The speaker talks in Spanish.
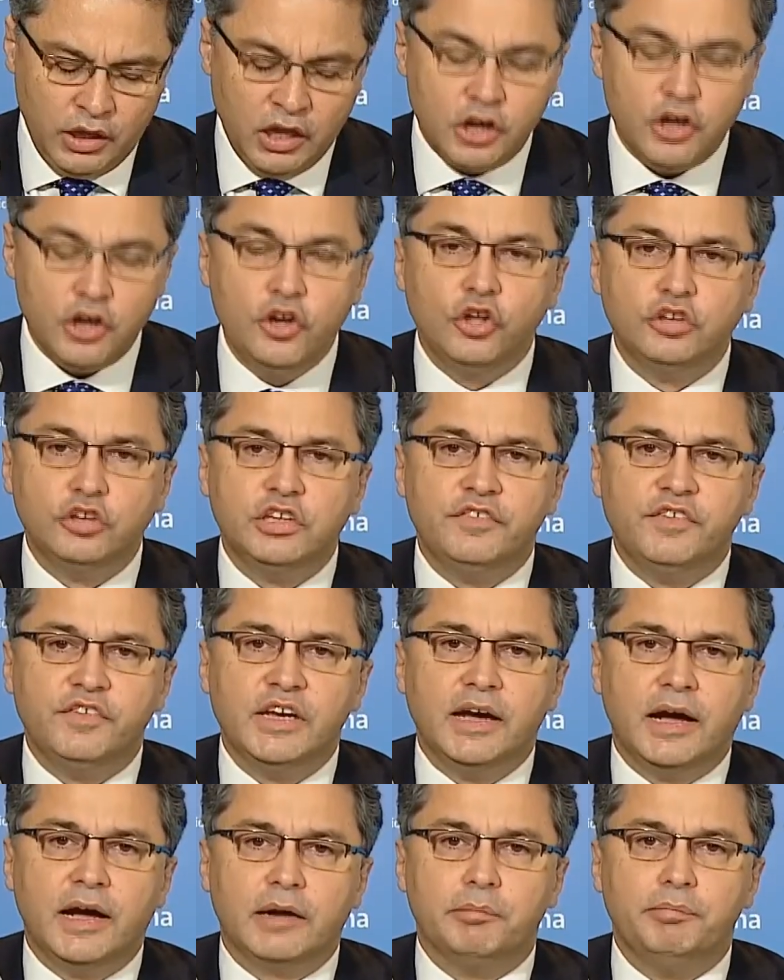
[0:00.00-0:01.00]

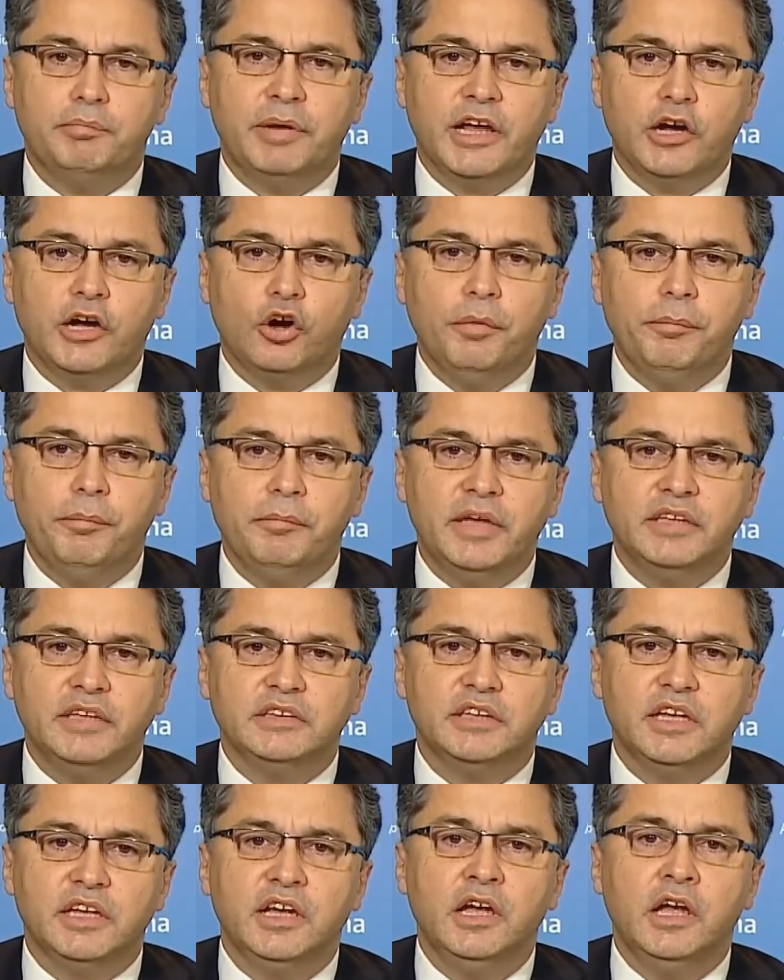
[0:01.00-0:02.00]
notificar
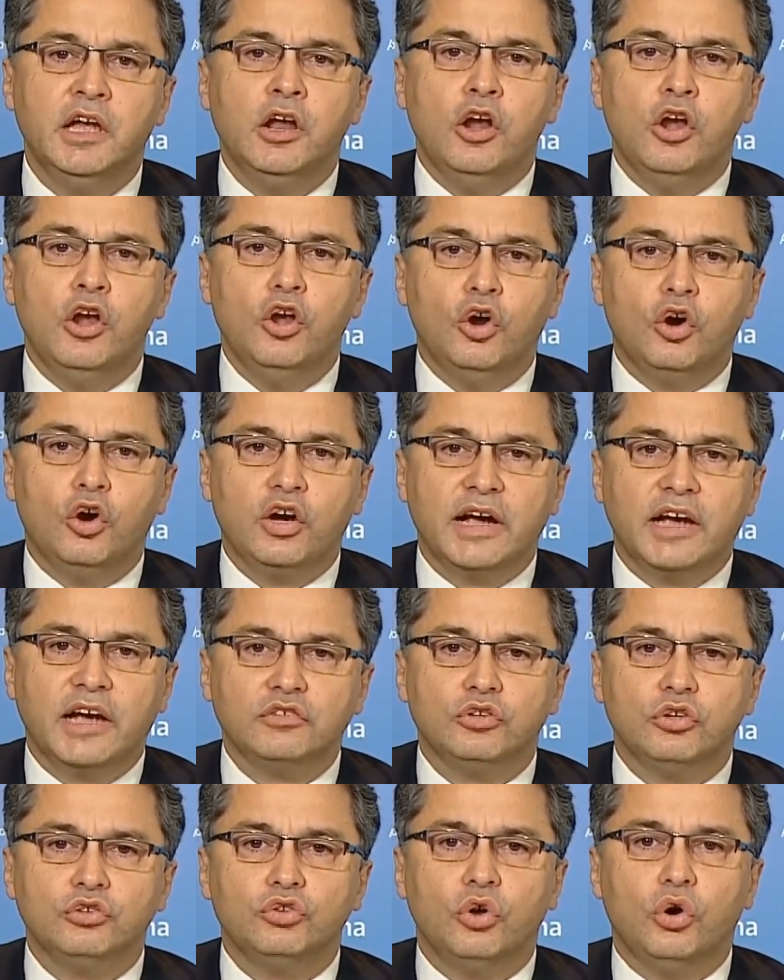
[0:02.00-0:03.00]
precozmente los
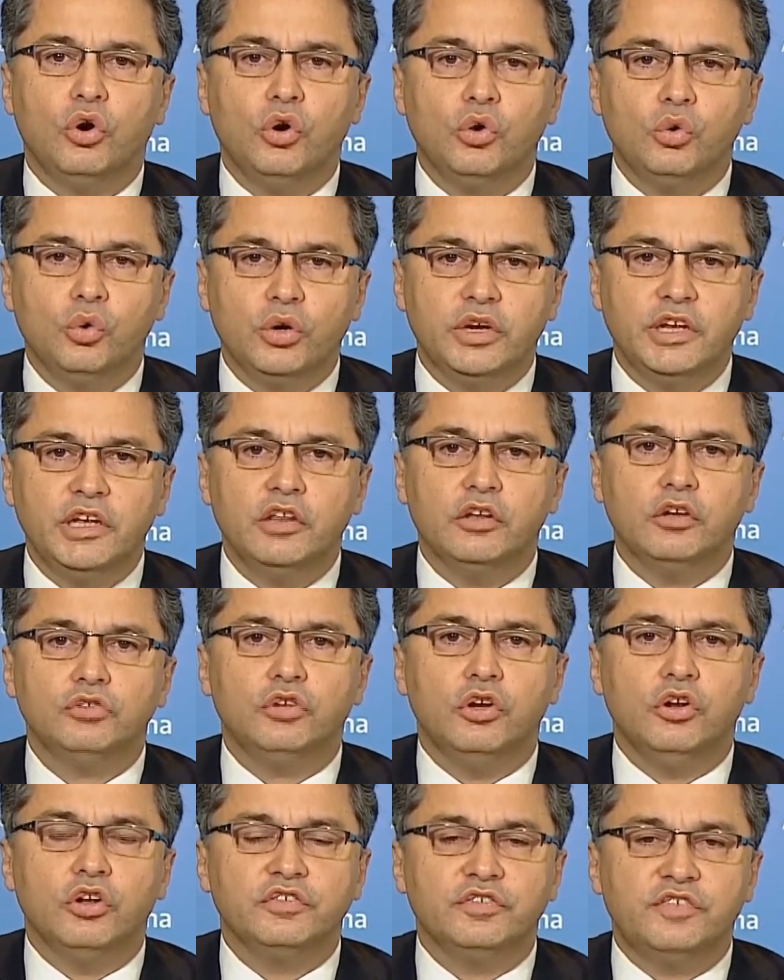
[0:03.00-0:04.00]
casos
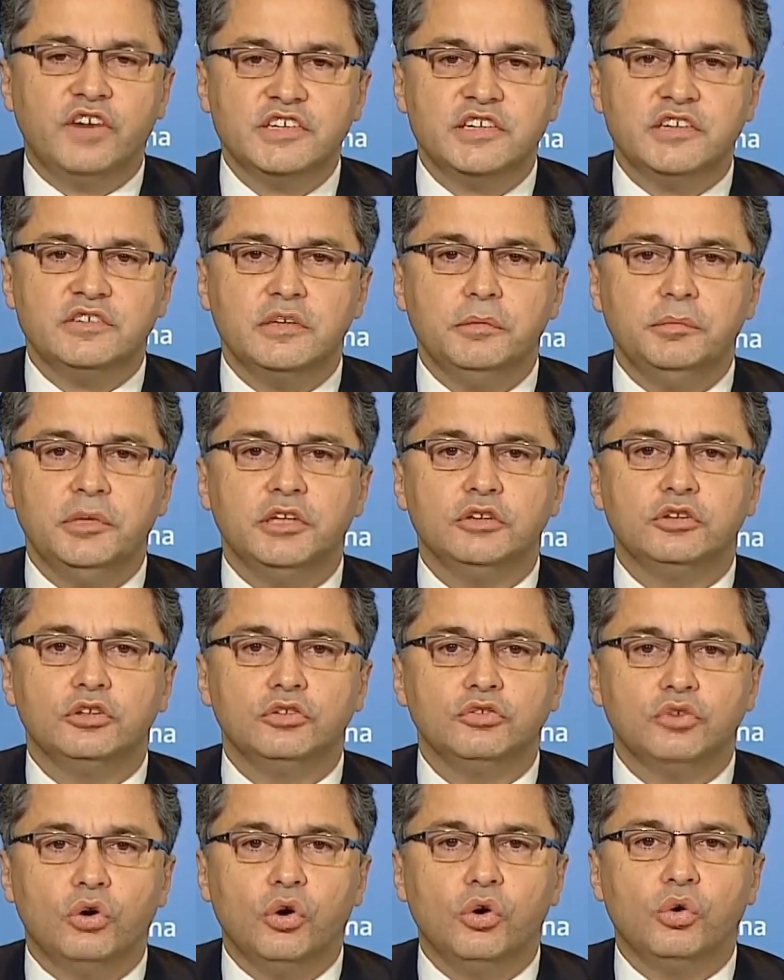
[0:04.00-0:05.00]
ocurridos, los
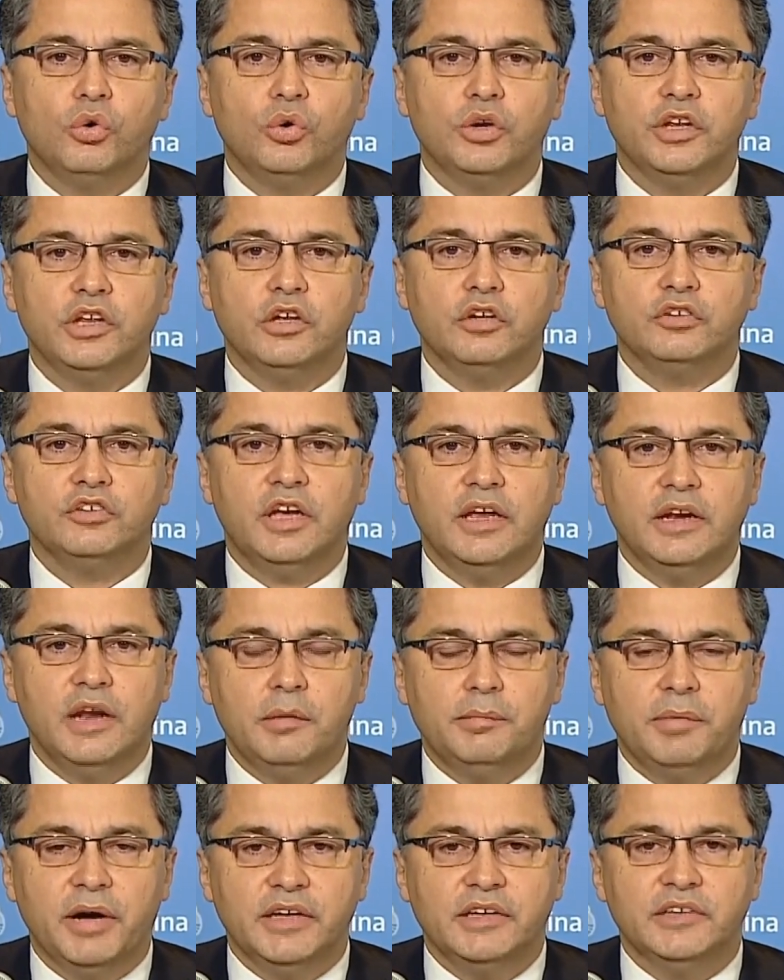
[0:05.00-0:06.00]
fallecimientos ocurridos en
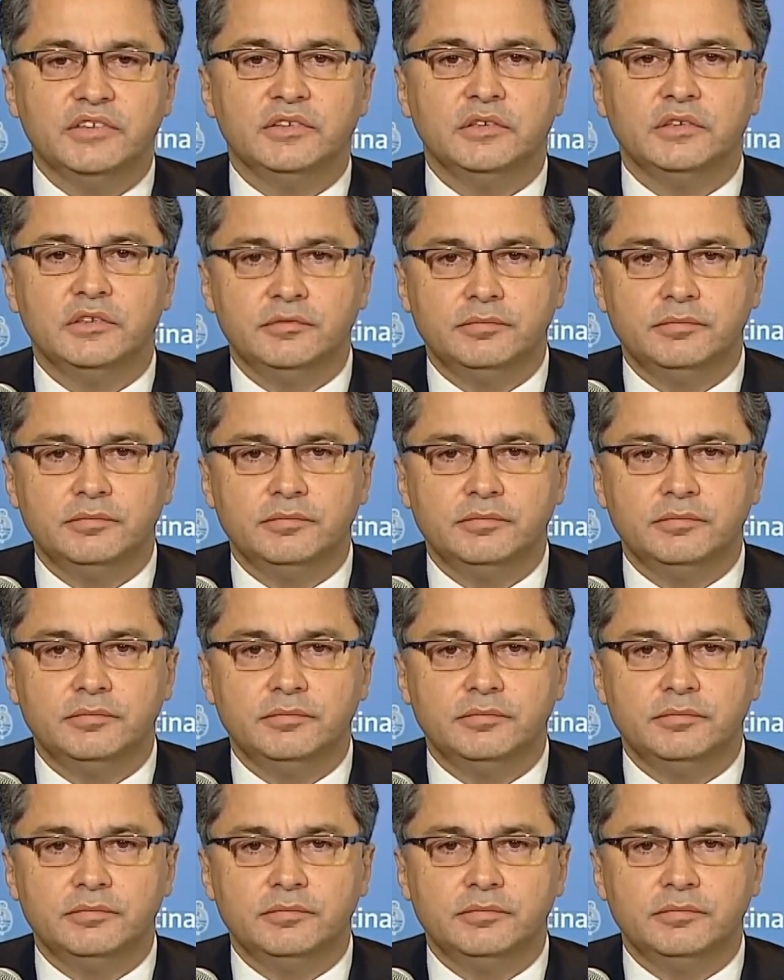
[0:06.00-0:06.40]
el país.